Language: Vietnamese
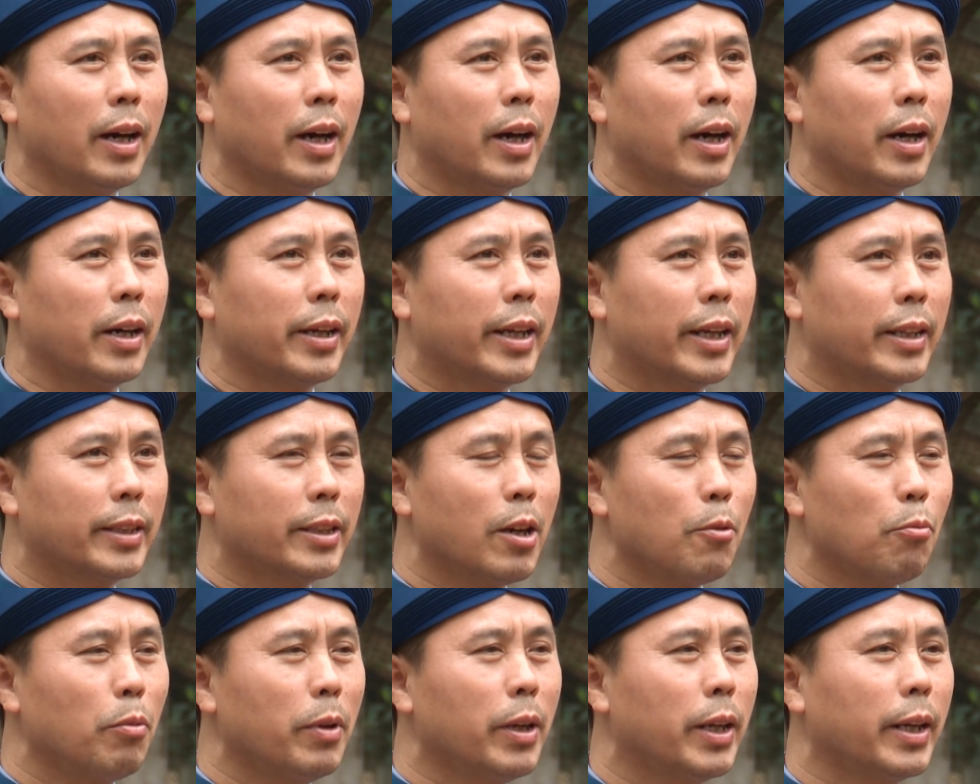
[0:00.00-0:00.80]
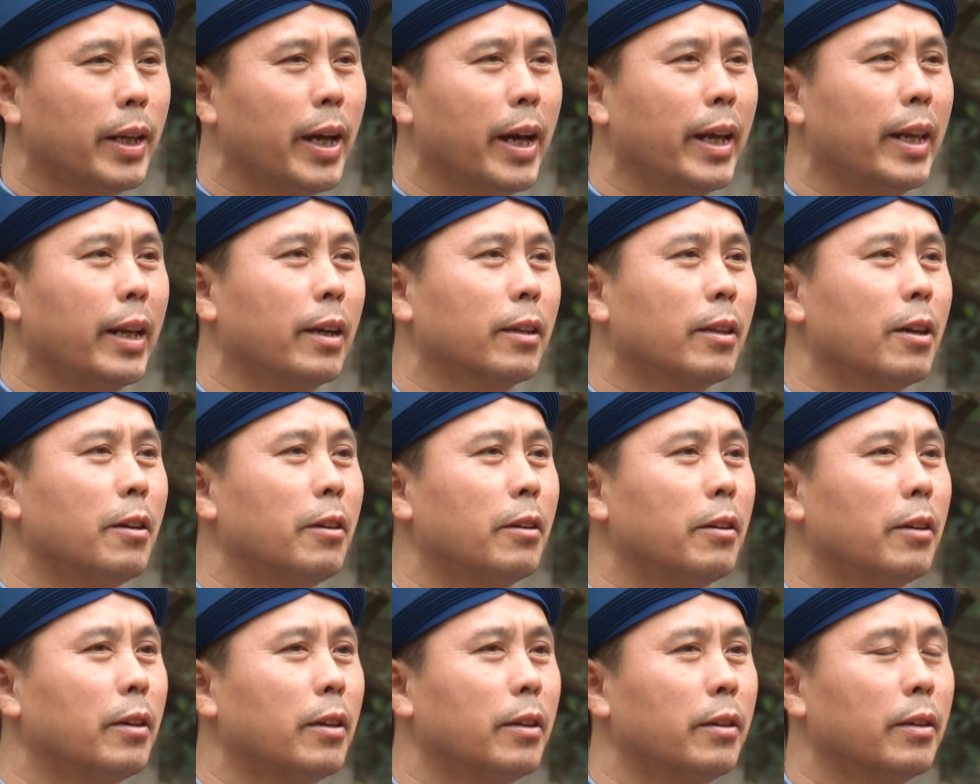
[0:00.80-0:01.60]
À, đền Sóc hiện nay đang
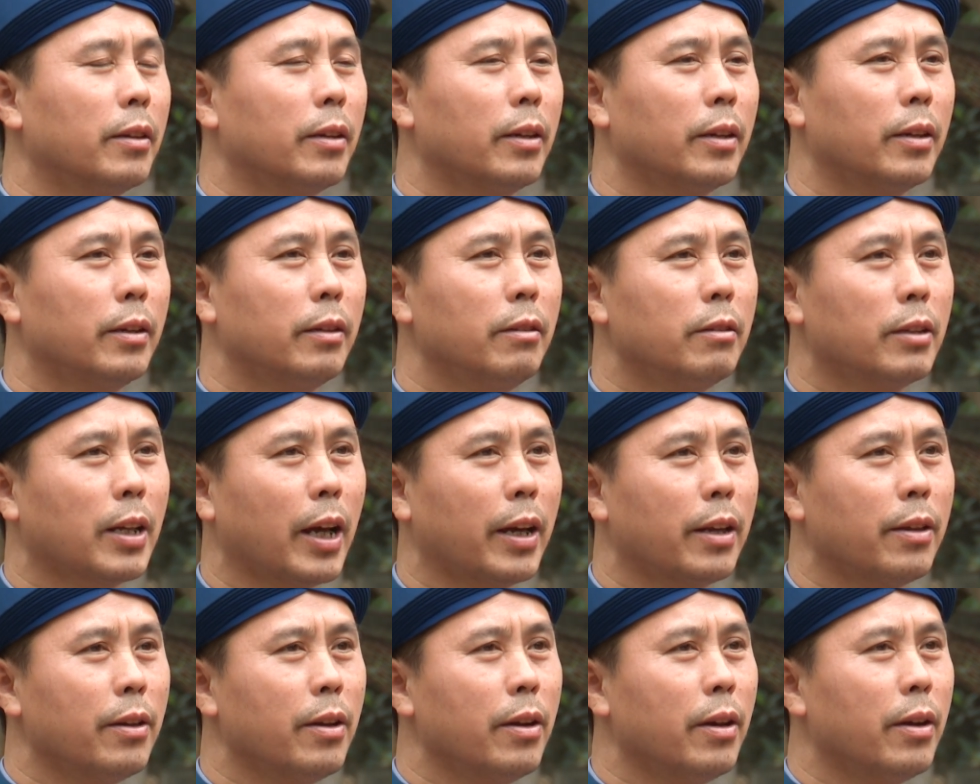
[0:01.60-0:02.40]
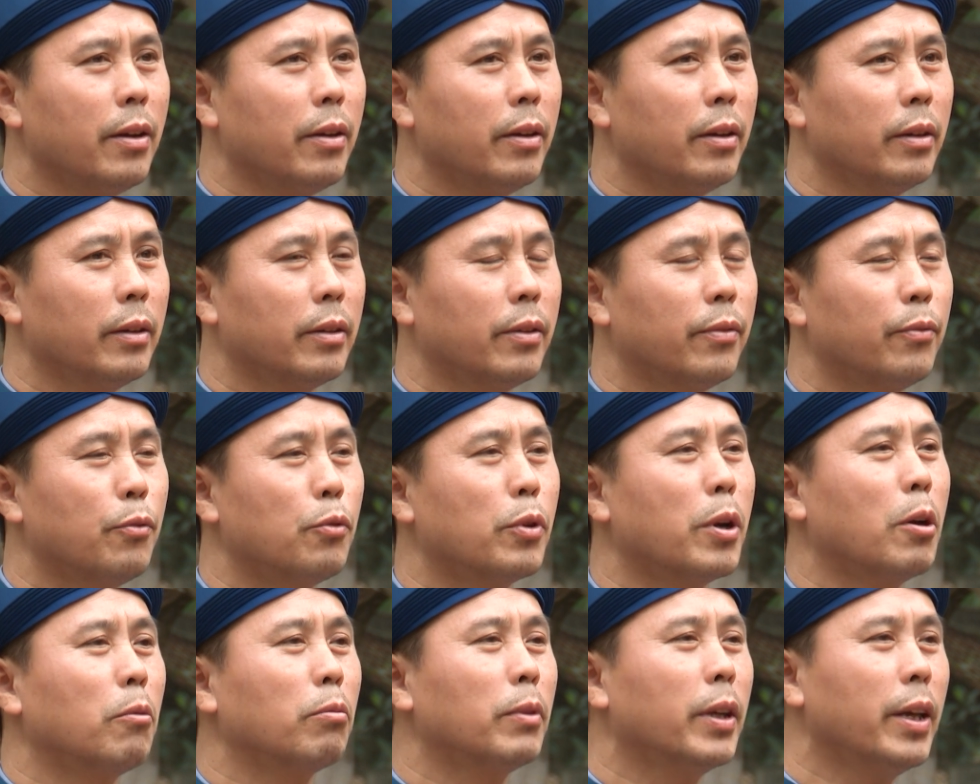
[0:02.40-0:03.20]
thờ Đức Thánh à,
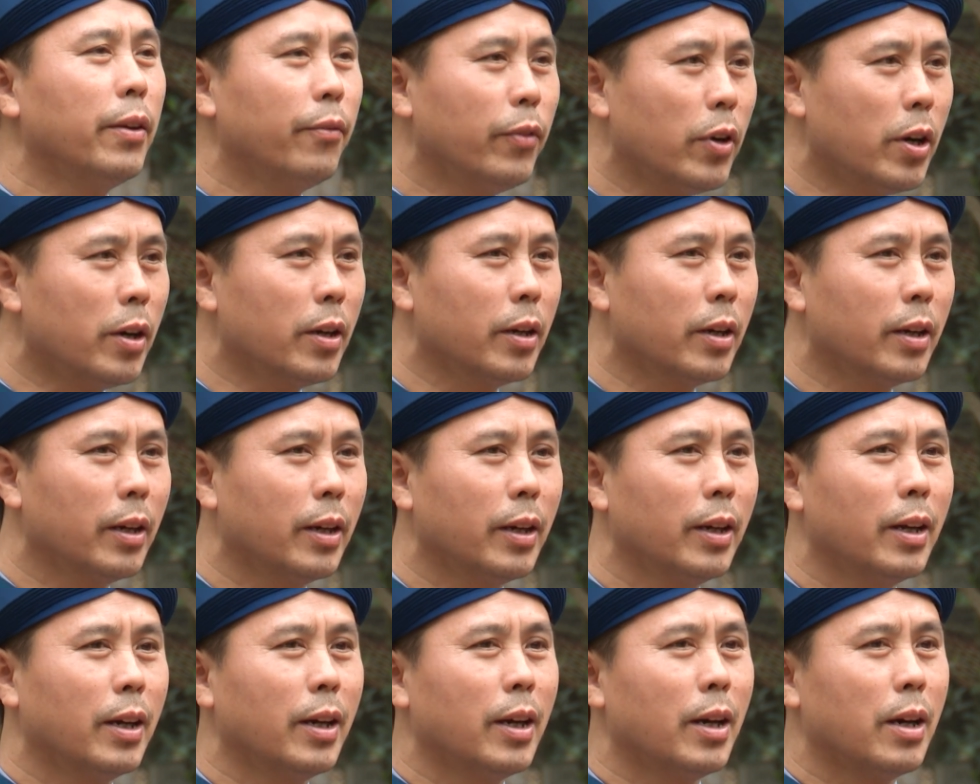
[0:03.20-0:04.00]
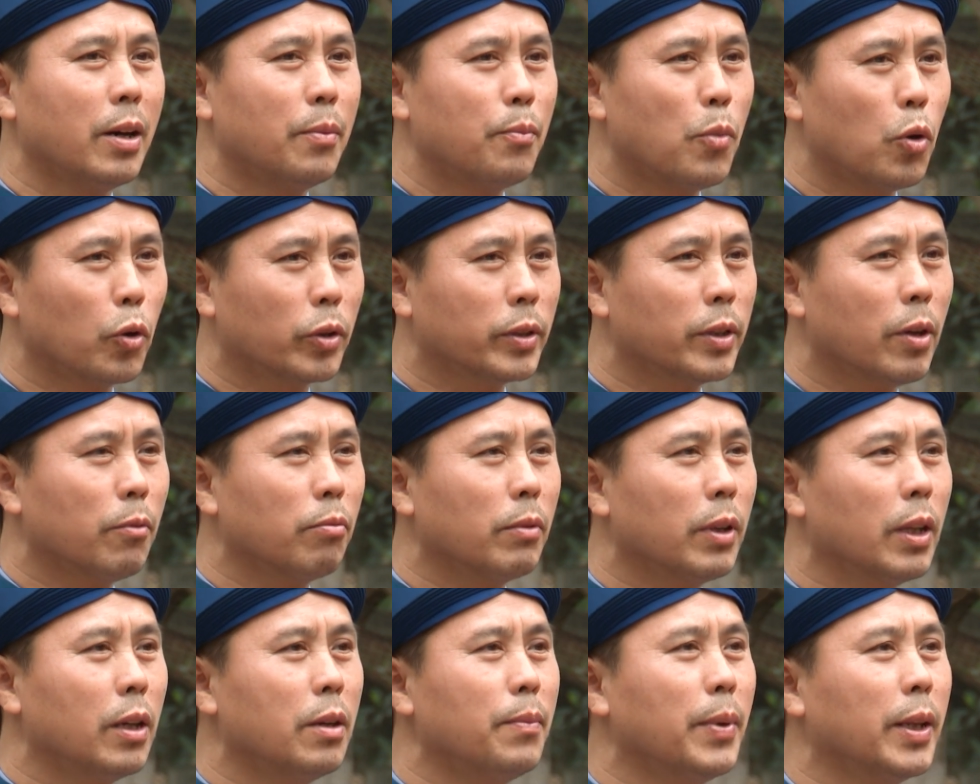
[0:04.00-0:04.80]
Phù Đổng Thiên Vương, một
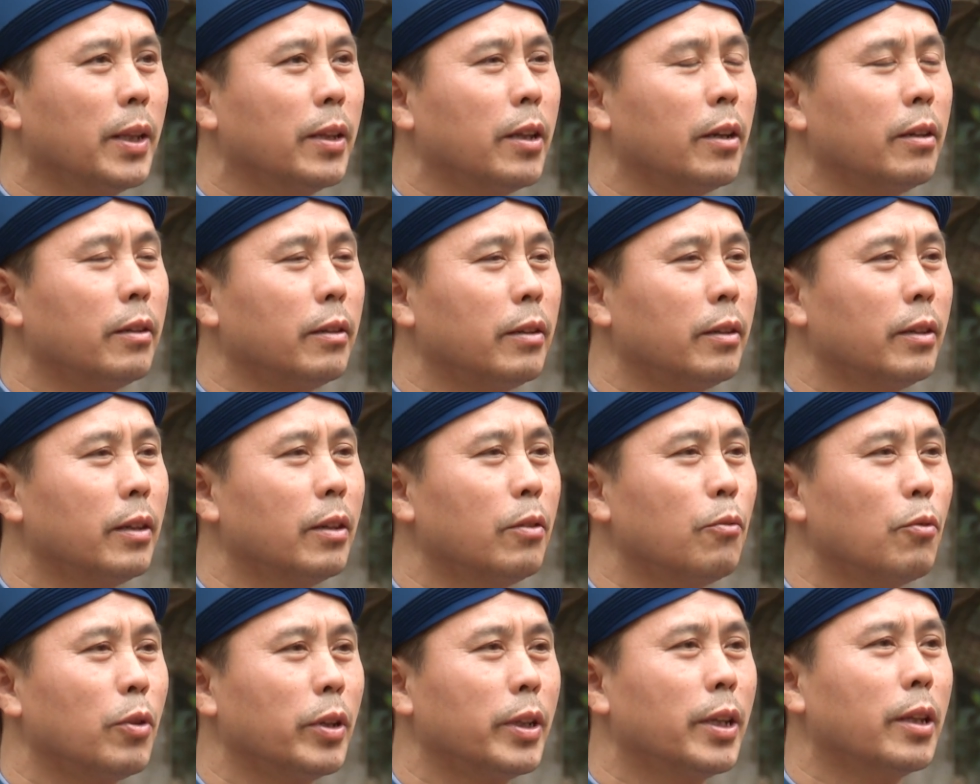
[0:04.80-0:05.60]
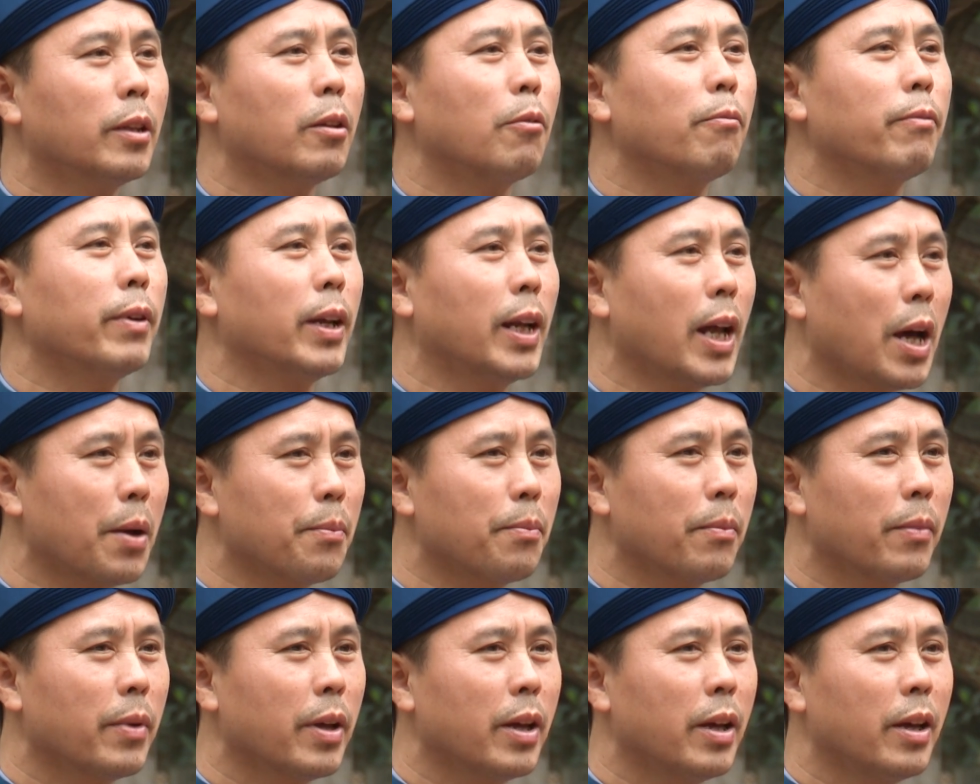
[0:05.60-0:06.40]
trong tứ bất tử của dân tộc Việt
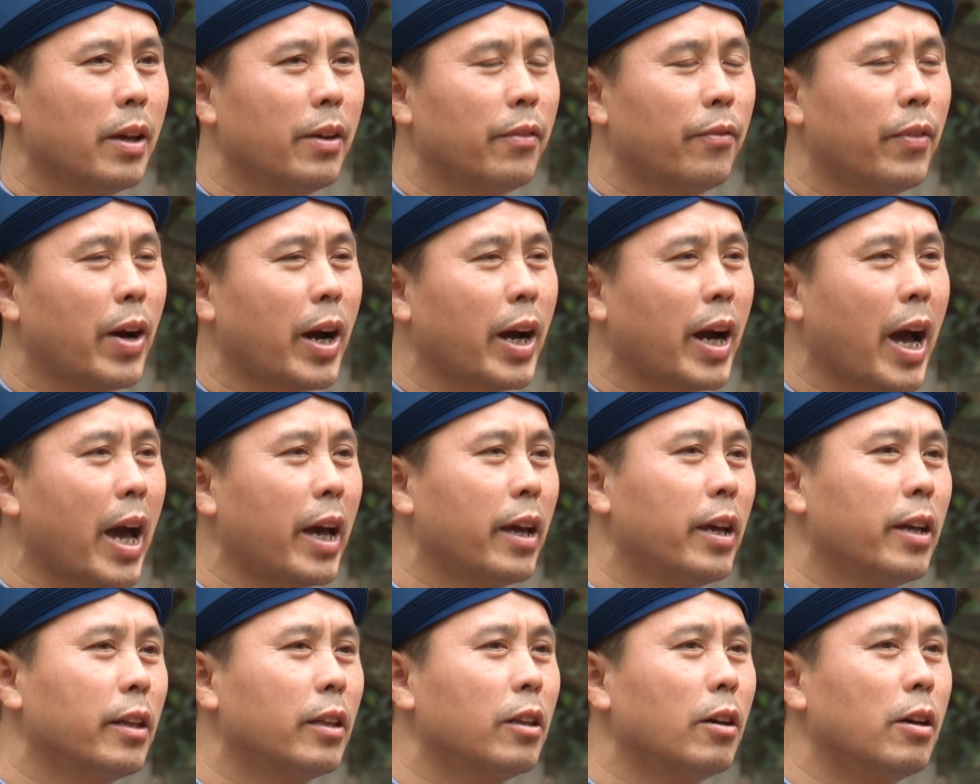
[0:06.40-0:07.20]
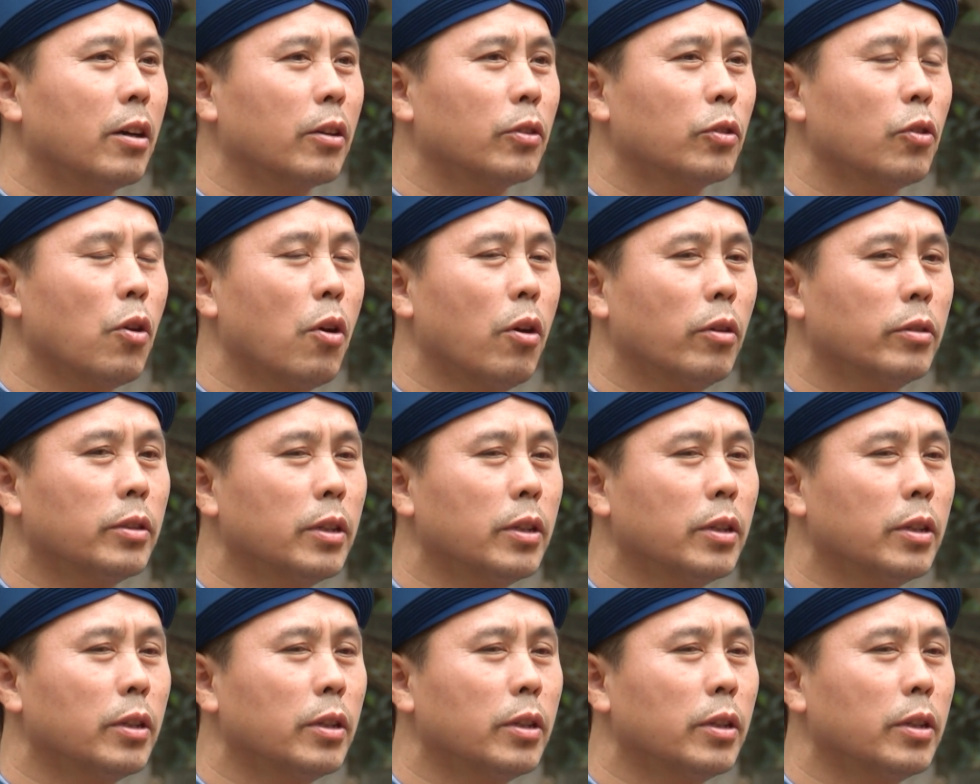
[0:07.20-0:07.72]
Nam và ngài hình tượng cho